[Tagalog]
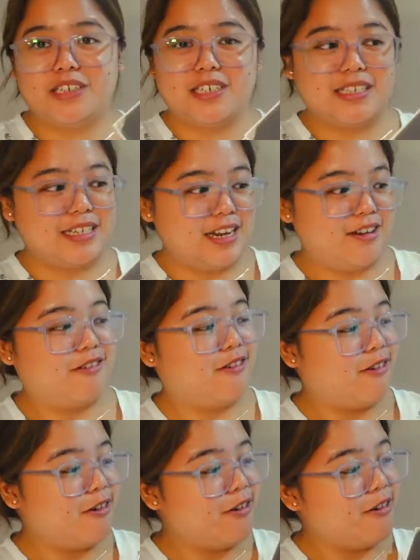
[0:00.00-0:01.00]
na siya sa loob.
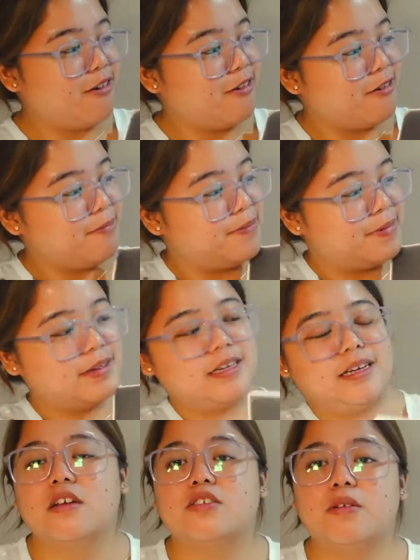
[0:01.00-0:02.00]
Oh!
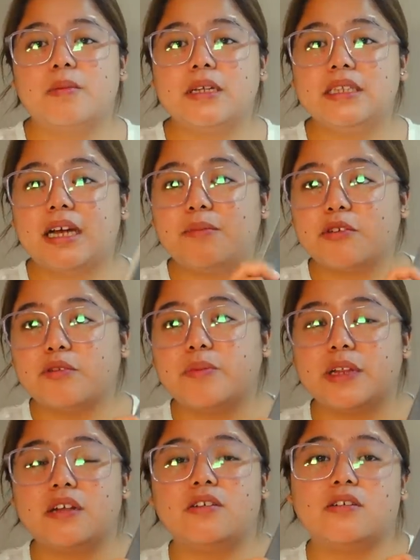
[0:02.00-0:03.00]
sobrang dami kong
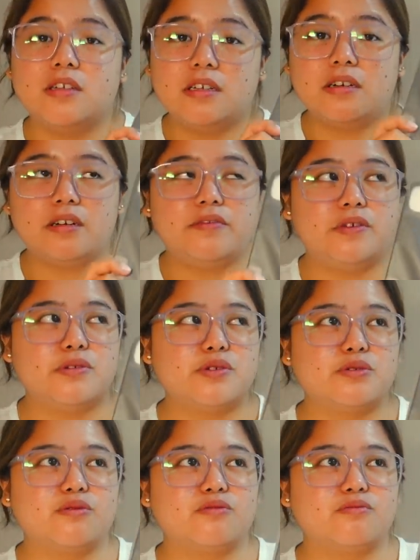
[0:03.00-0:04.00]
pinanood na
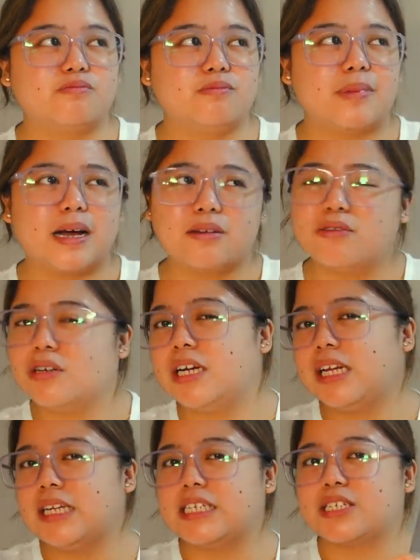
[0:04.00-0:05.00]
reviews nung bagong
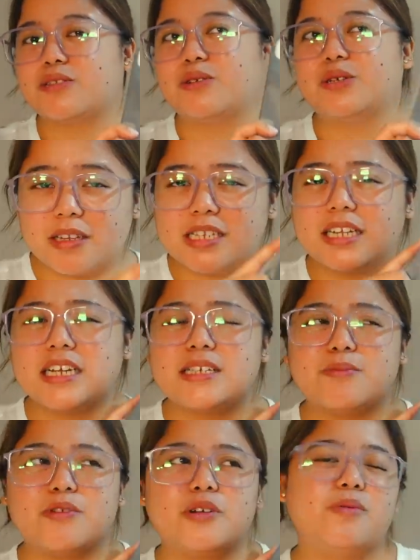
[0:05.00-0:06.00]
release to. Tapos
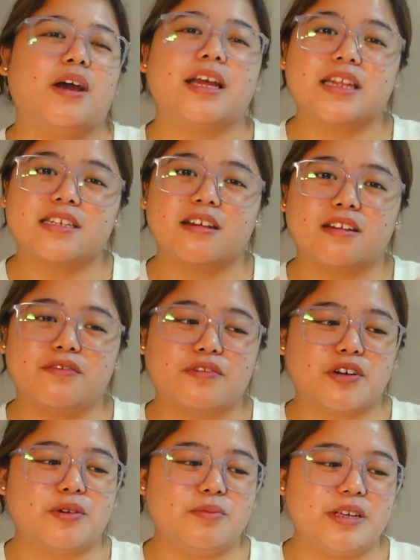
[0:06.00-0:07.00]
naisip ko na baka it's not
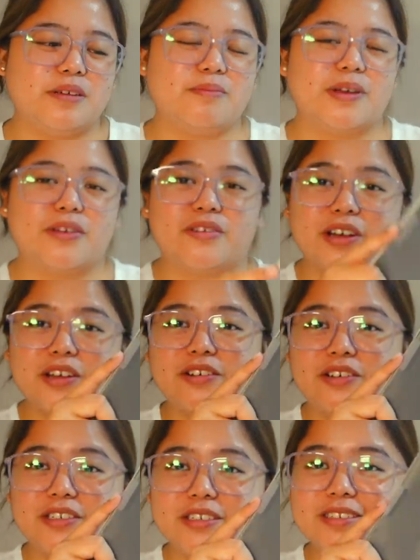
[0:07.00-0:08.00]
for me, pero
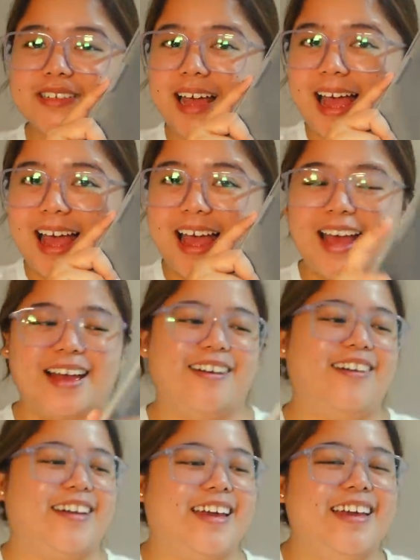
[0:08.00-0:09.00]
ngayon,
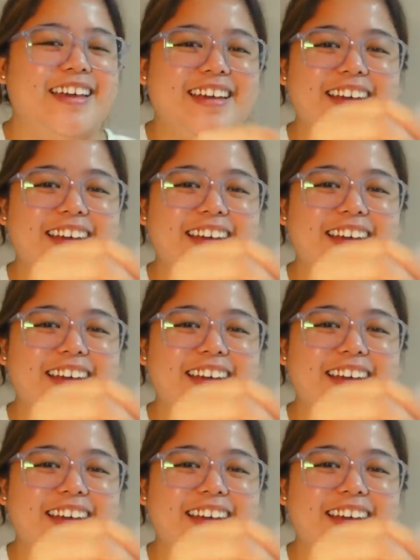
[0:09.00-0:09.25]
ah, okay.